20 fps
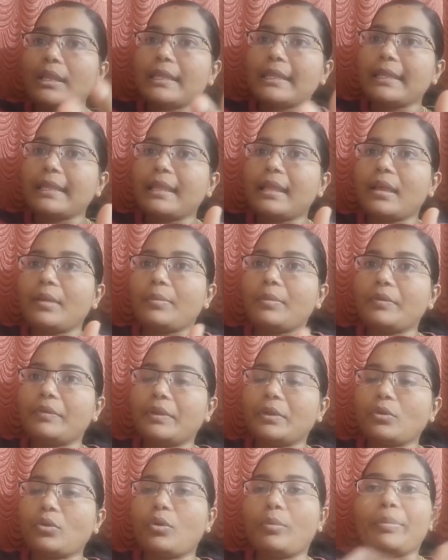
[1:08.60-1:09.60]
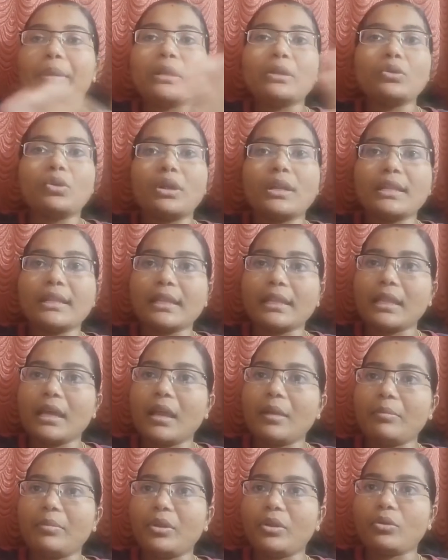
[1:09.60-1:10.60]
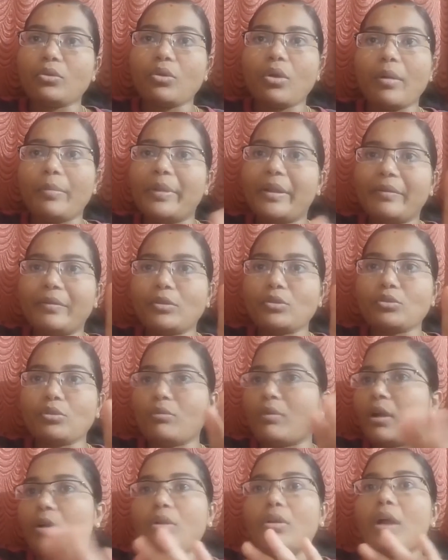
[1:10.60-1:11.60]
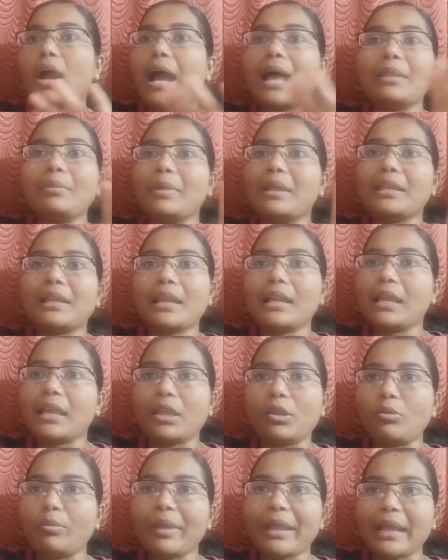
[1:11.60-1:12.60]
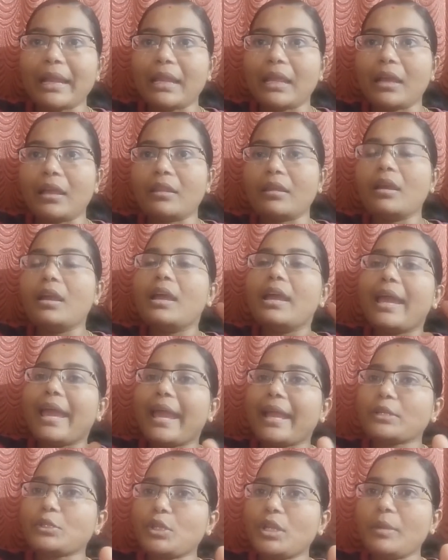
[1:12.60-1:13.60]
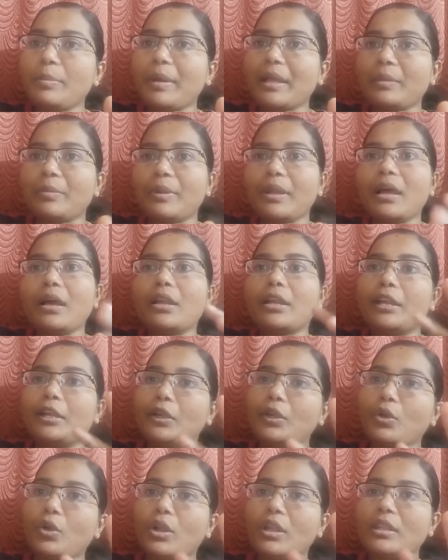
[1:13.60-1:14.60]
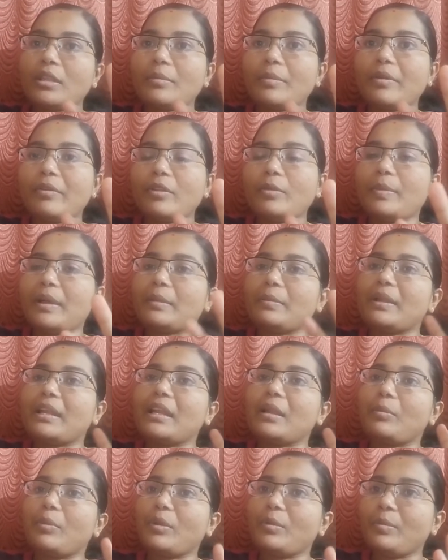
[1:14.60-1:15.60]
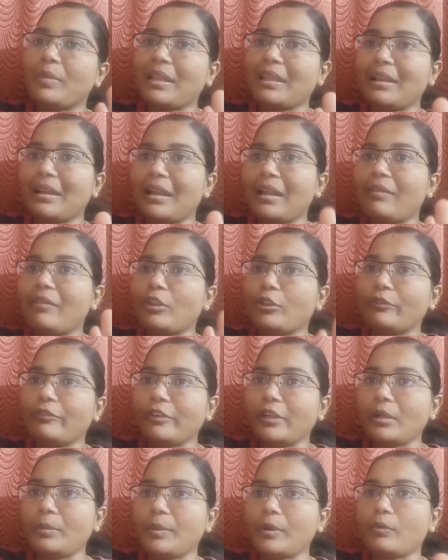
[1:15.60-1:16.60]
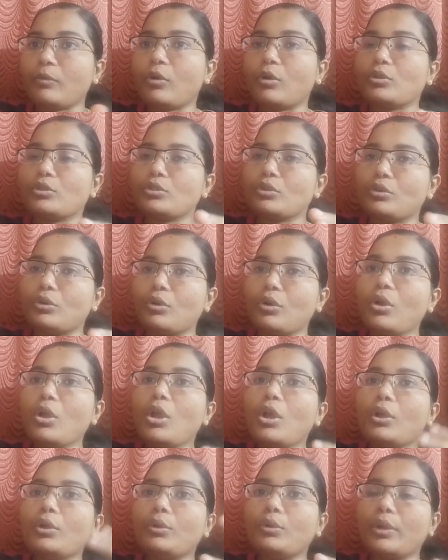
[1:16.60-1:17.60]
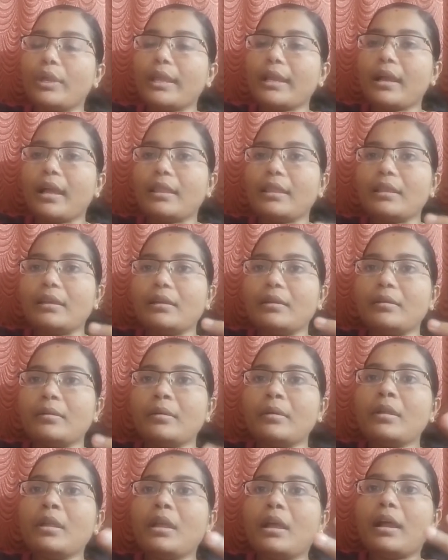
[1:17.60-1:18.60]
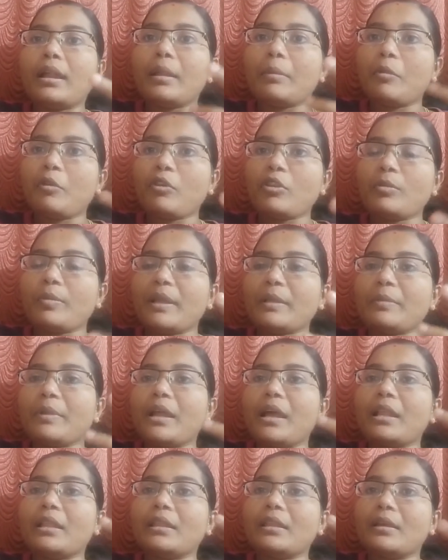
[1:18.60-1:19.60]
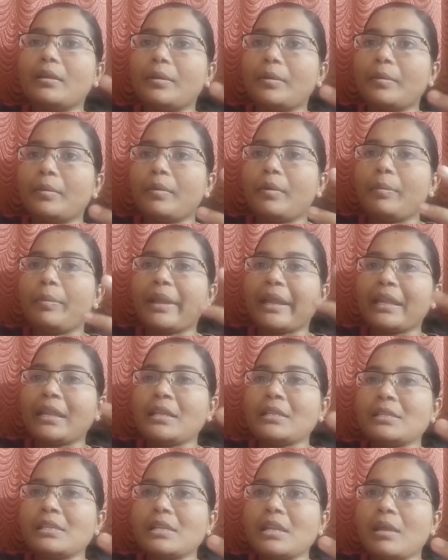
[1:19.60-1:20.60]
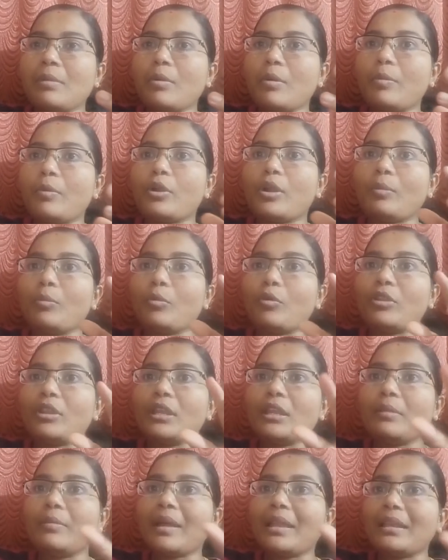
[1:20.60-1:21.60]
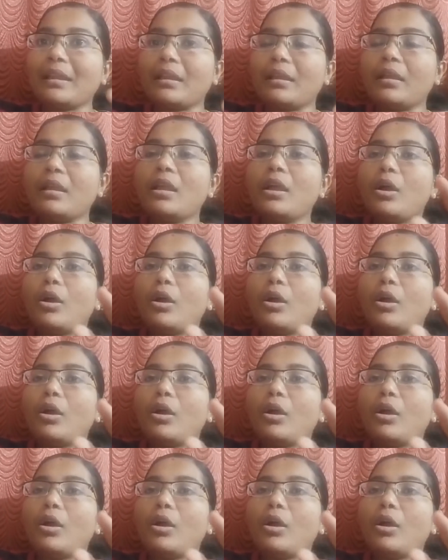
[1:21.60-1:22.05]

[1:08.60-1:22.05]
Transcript: குழந்தைக்கு தான் இப்படி இருக்கும் பெண் குழந்தைக்கு தான் இப்படி இருக்கும் அப்படின்னு வந்து சொல்லுவாங்க அது மாதிரிலாம் எதுவுமே கிடையாது ஆக்சுவலி பார்த்தோம்னா ரெண்டு குழந்தைக்குமே வந்து பார்த்தோம்னா நம்ம இது மாதிரிலாம் வந்து ஃபீல் பண்ணுவோம் ஸோ டூரிங் அந்த நம்மளுக்கு வந்து பார்த்தோம்னா அந்த ப்ரெக்னென்சி டைம் அப்போ நம்ம வந்து இது மாதிரி